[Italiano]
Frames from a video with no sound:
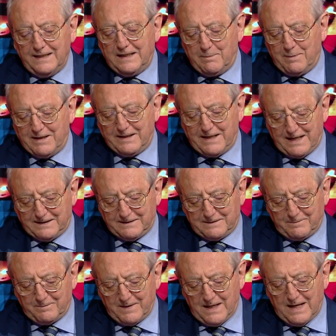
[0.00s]

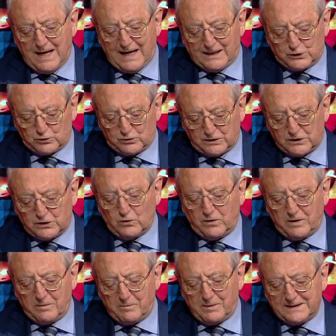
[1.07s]
Indipendente.
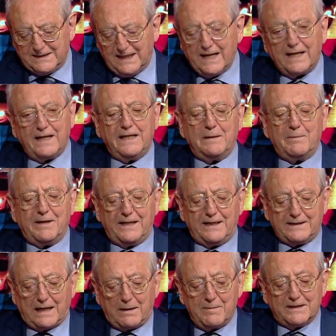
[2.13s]
Associazione Imprese Sanitarie
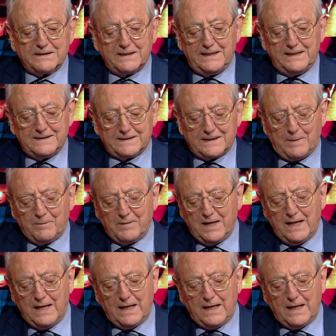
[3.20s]
Indipendente. Alla mia sinistra